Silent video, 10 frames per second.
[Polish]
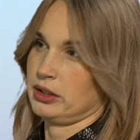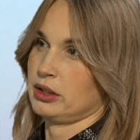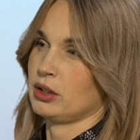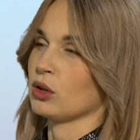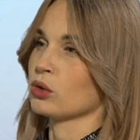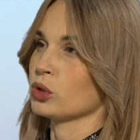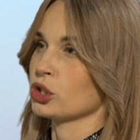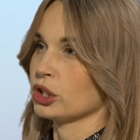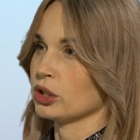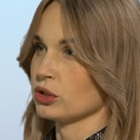roku,
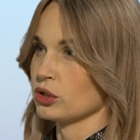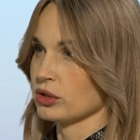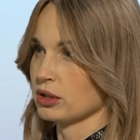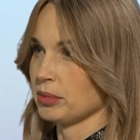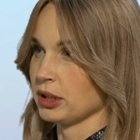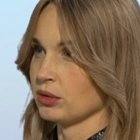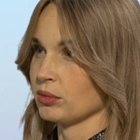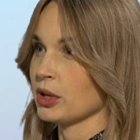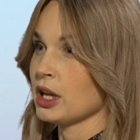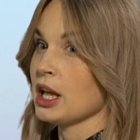jeżeli chodzi o stypendium.
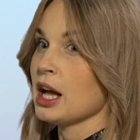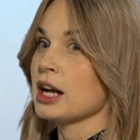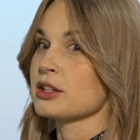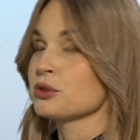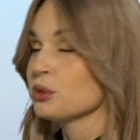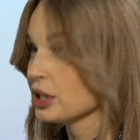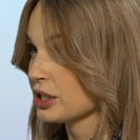A z drugiej